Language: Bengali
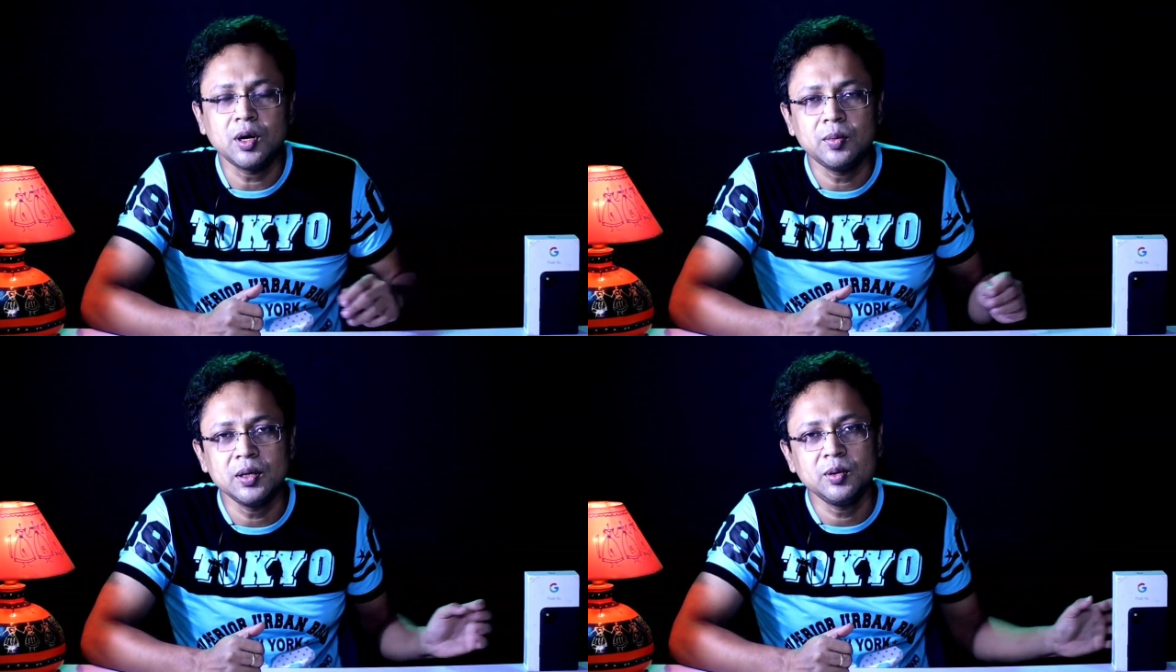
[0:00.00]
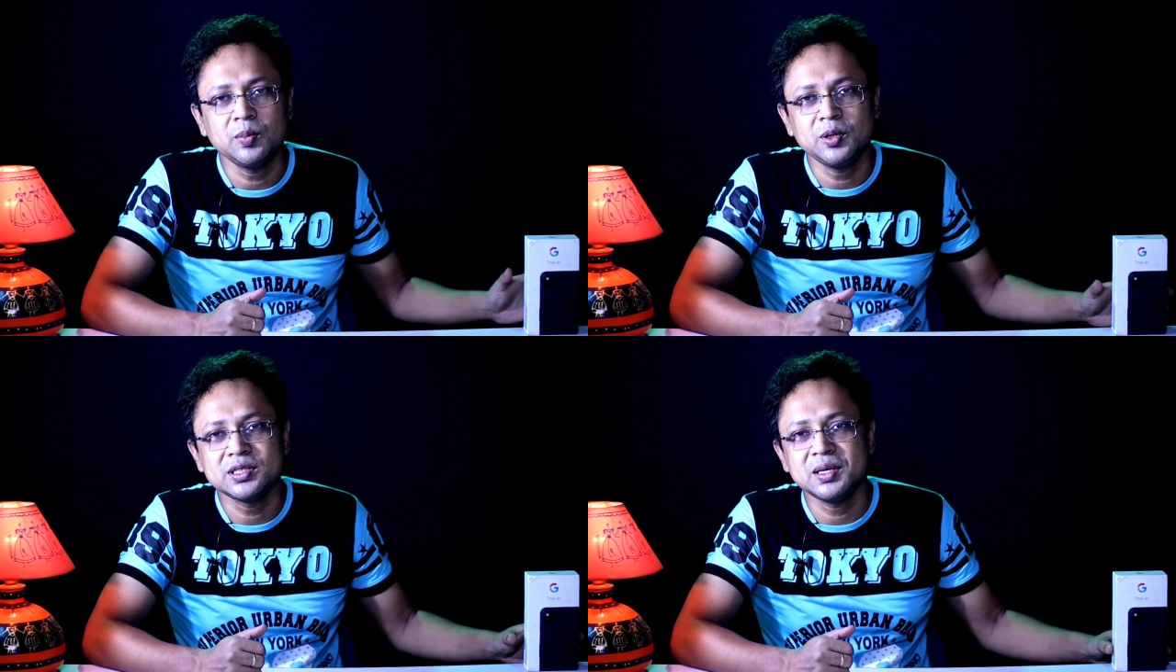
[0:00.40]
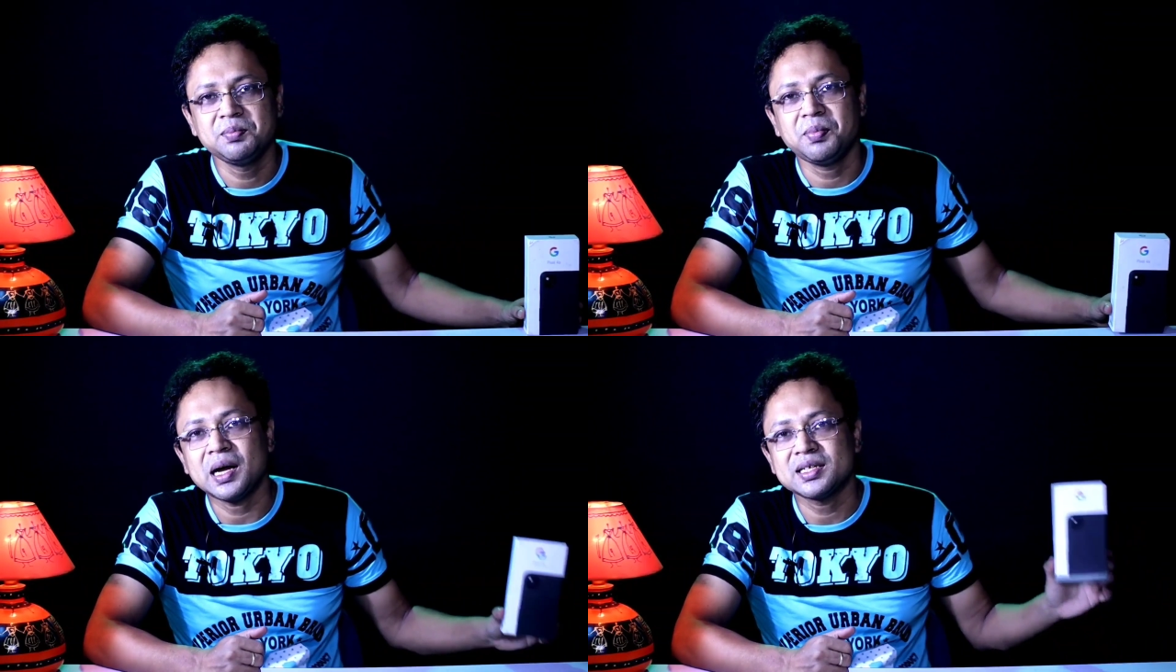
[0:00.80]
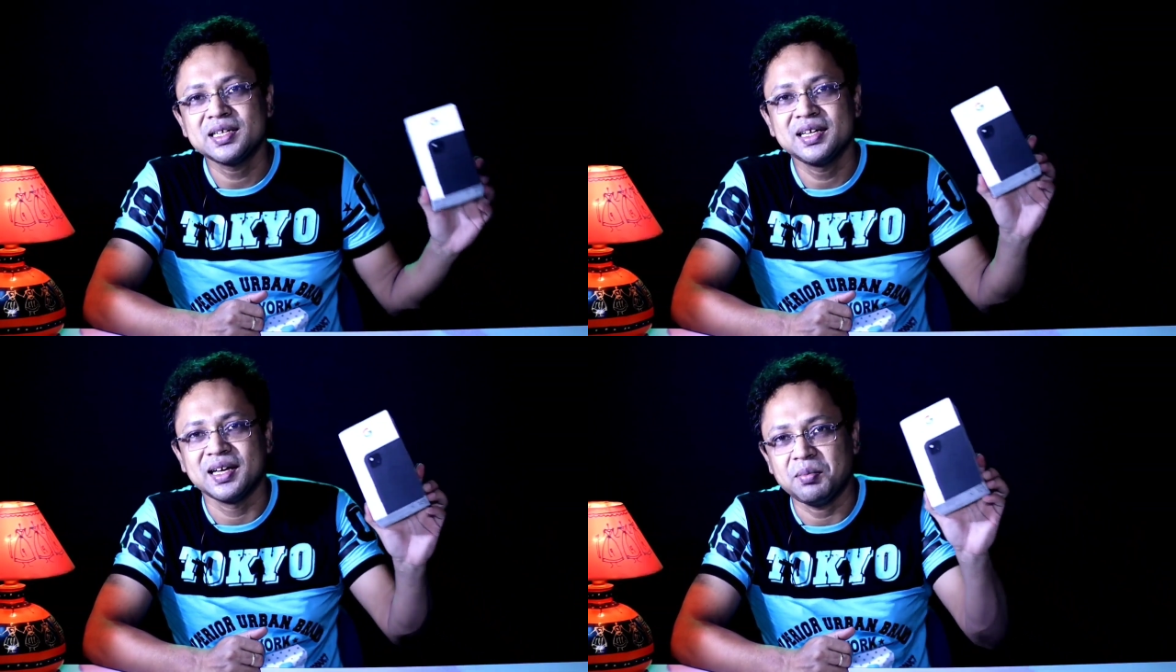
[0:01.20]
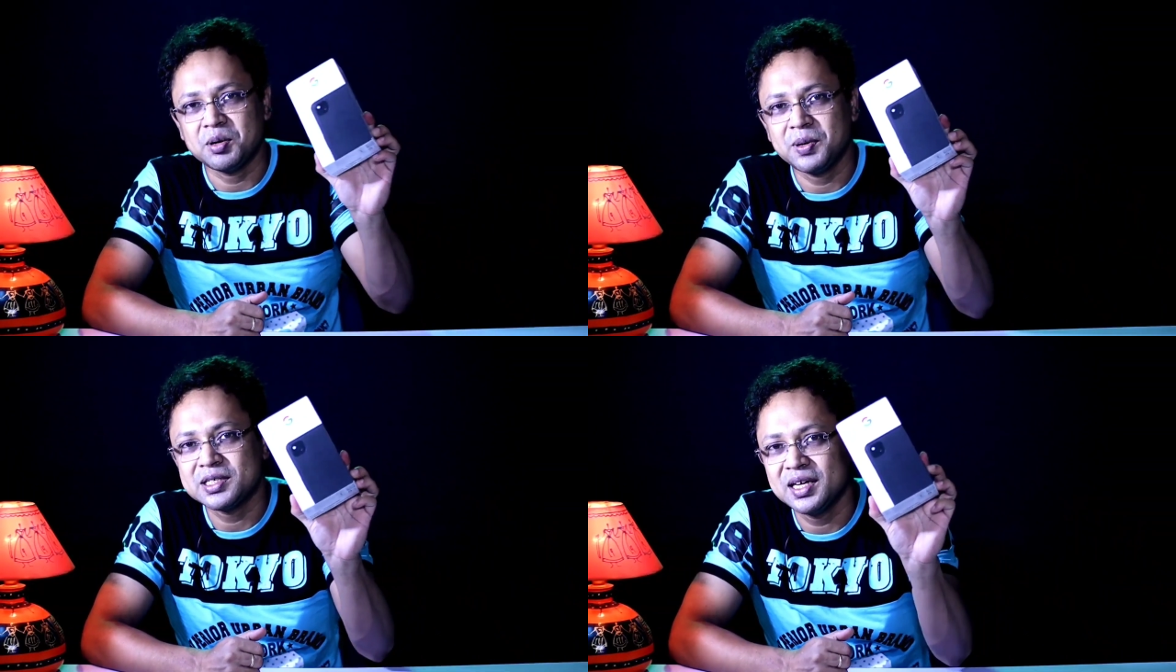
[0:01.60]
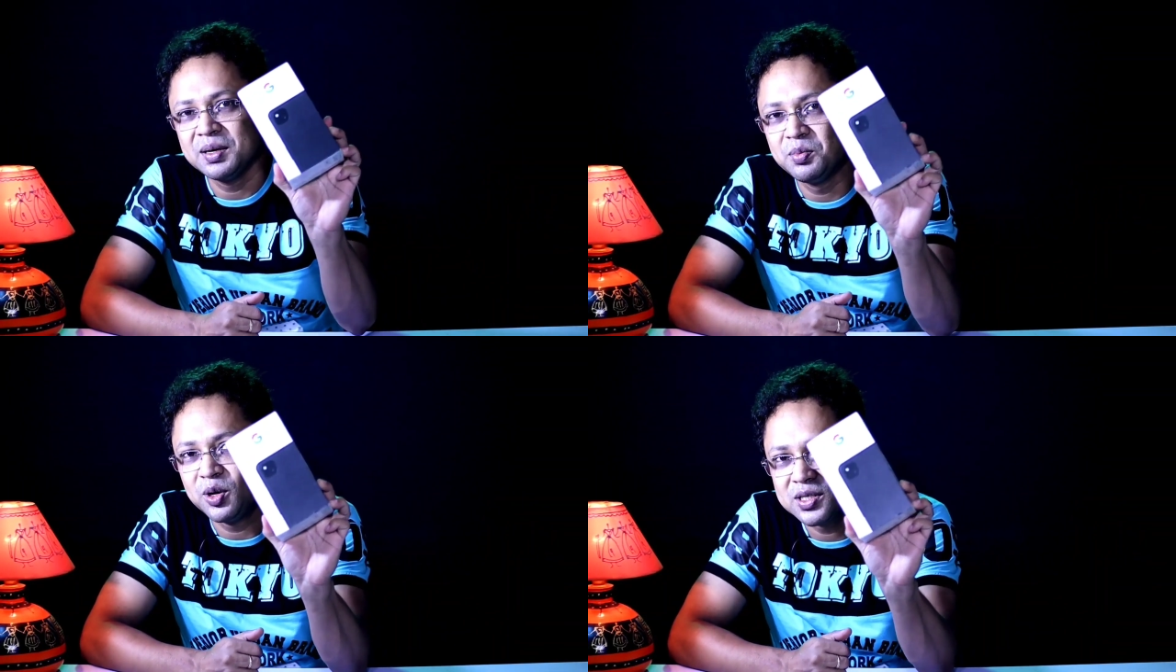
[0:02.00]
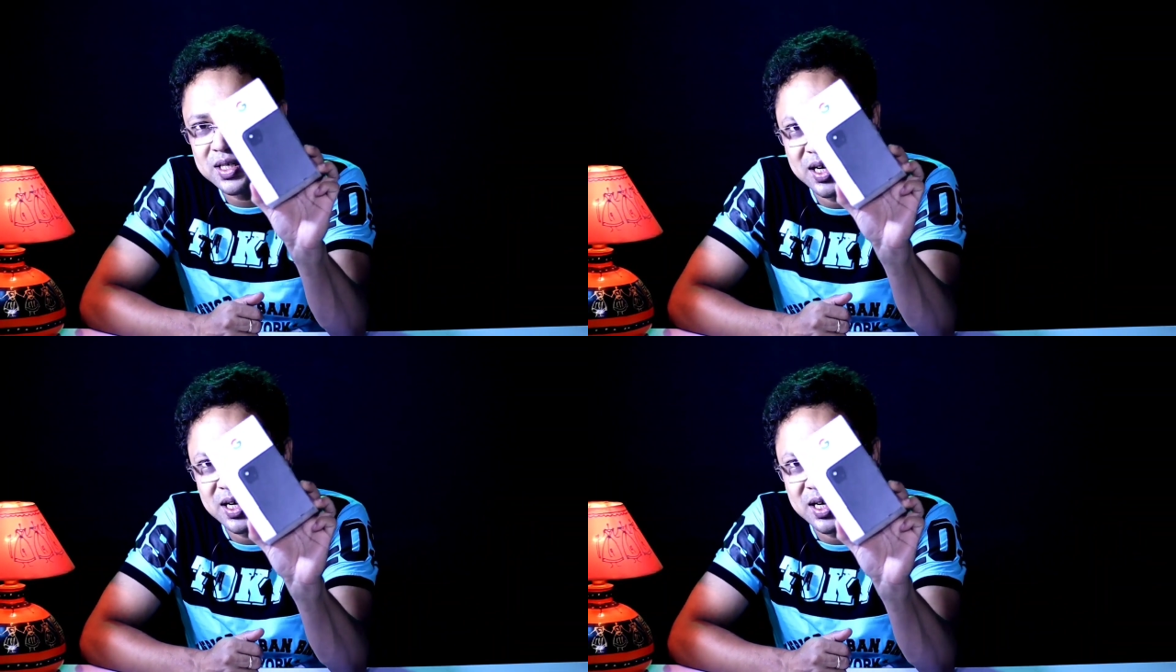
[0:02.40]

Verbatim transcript: প্রথম খবরেই বলবো যে এই পাশে আমার পাশে এই